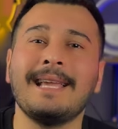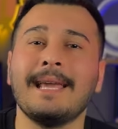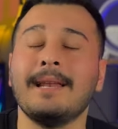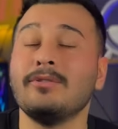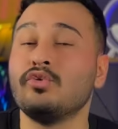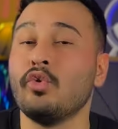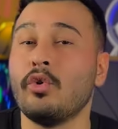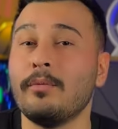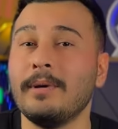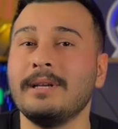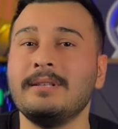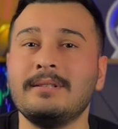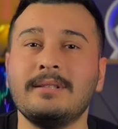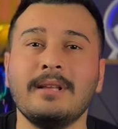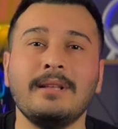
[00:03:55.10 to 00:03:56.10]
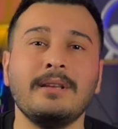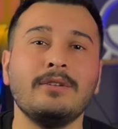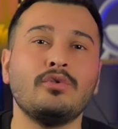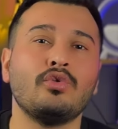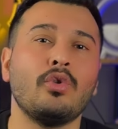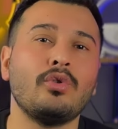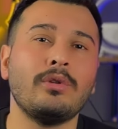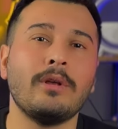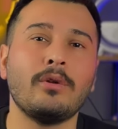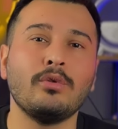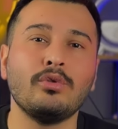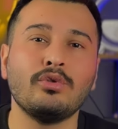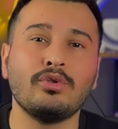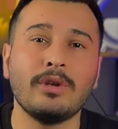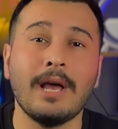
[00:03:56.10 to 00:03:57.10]
Gene sormak istediğiniz sorular
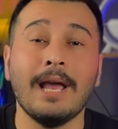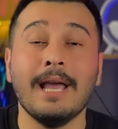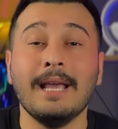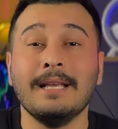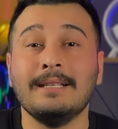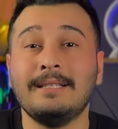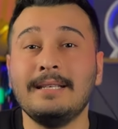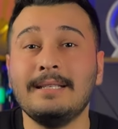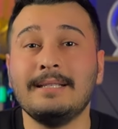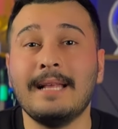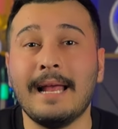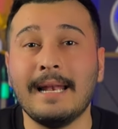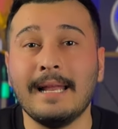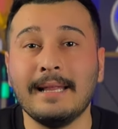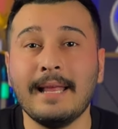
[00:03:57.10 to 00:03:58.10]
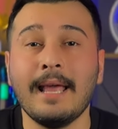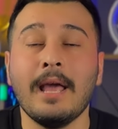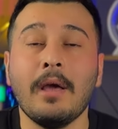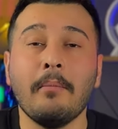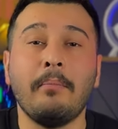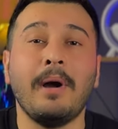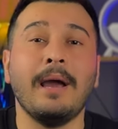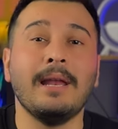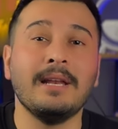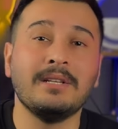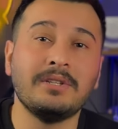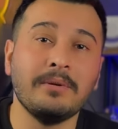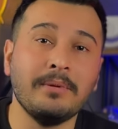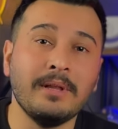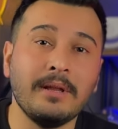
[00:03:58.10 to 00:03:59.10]
olursa sizlerle de
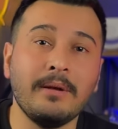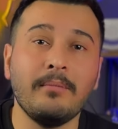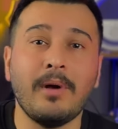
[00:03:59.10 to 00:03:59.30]
paylaşabilirim.